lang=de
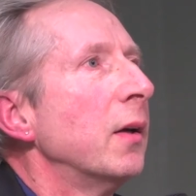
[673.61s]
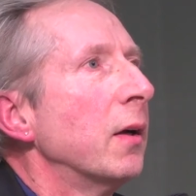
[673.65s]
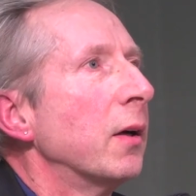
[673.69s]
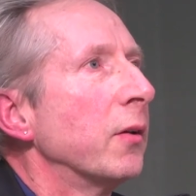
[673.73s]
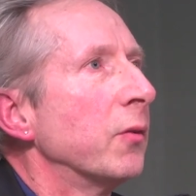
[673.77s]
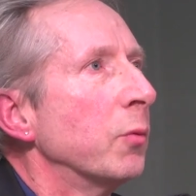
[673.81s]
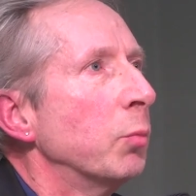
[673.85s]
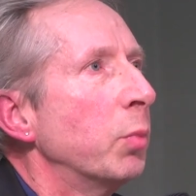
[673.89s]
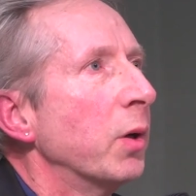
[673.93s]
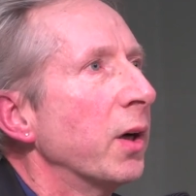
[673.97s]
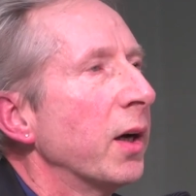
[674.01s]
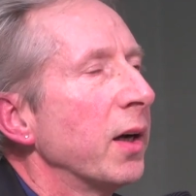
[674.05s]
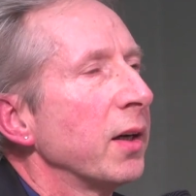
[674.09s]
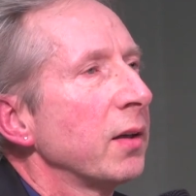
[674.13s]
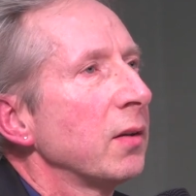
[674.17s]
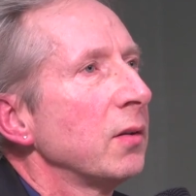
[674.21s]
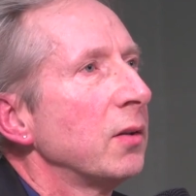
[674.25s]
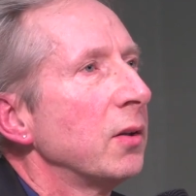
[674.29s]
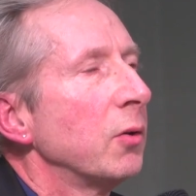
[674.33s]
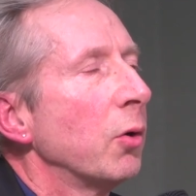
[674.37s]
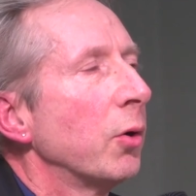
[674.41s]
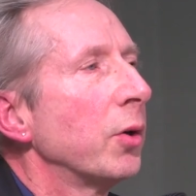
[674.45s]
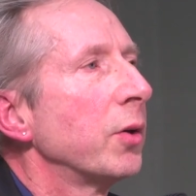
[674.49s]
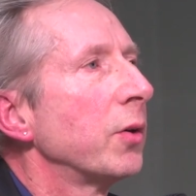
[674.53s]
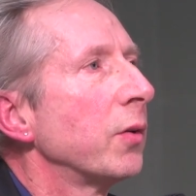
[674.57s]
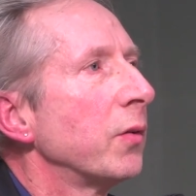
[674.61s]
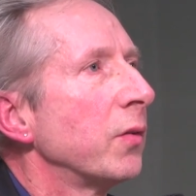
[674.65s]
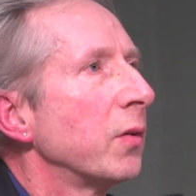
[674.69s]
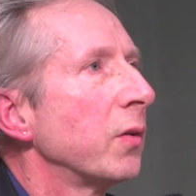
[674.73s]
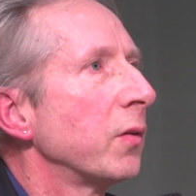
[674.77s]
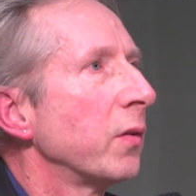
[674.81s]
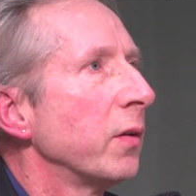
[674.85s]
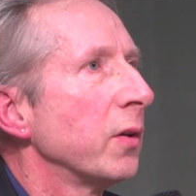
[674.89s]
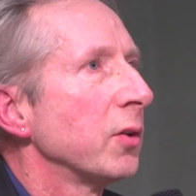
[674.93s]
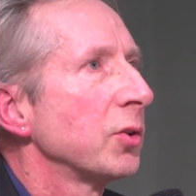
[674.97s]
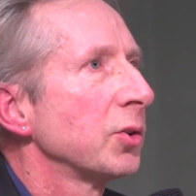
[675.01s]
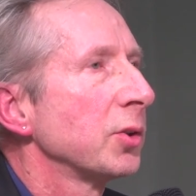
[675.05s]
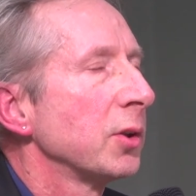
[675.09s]
also Bereiche, die heute sich
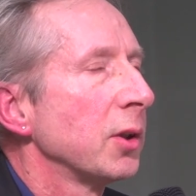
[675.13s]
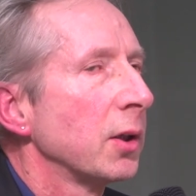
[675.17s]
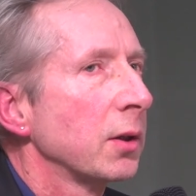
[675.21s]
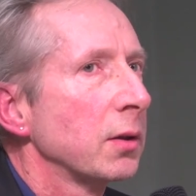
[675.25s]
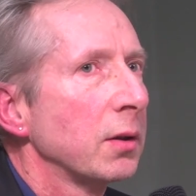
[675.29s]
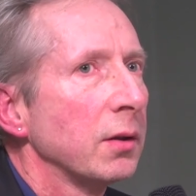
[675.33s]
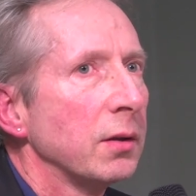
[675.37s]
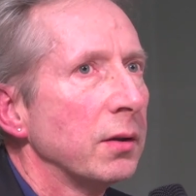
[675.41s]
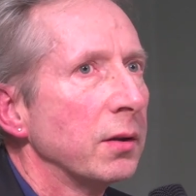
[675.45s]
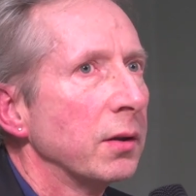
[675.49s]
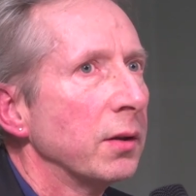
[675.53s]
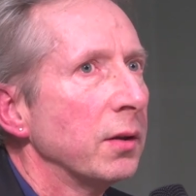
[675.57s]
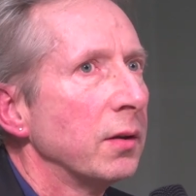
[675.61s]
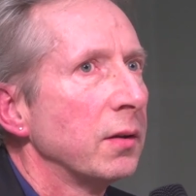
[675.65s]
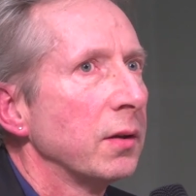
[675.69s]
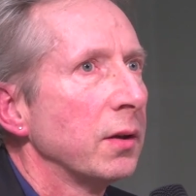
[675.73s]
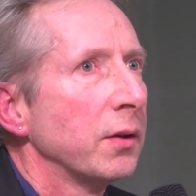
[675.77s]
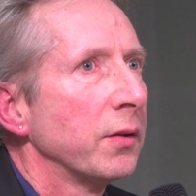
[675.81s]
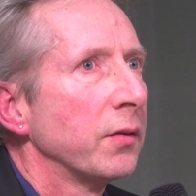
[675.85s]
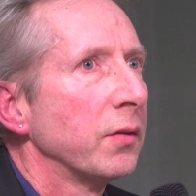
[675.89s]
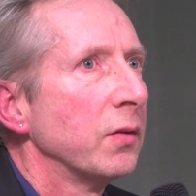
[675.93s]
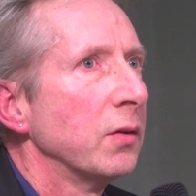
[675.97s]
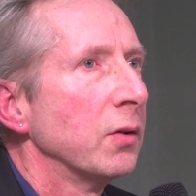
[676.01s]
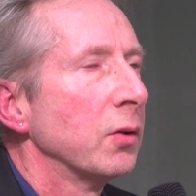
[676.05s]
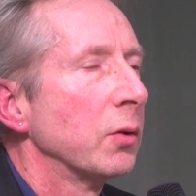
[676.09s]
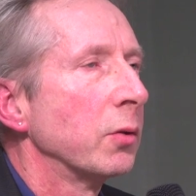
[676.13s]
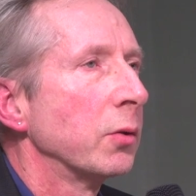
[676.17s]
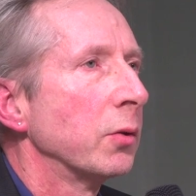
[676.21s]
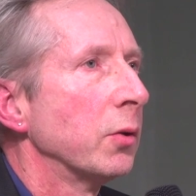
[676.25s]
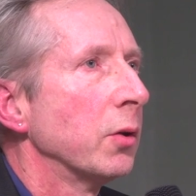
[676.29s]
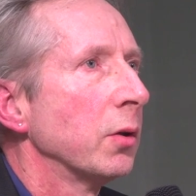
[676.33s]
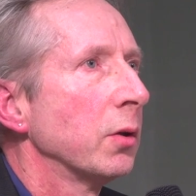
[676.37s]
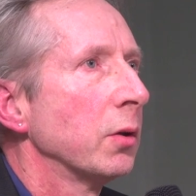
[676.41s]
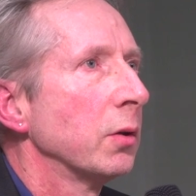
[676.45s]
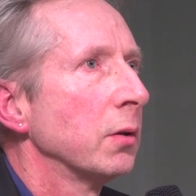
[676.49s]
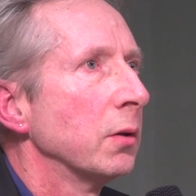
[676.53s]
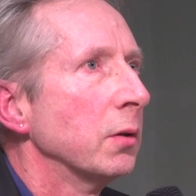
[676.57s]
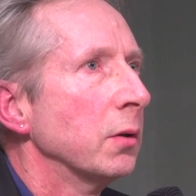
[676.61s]
sehr stark der Digitalisierung
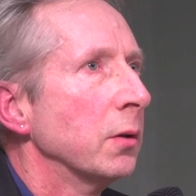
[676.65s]
noch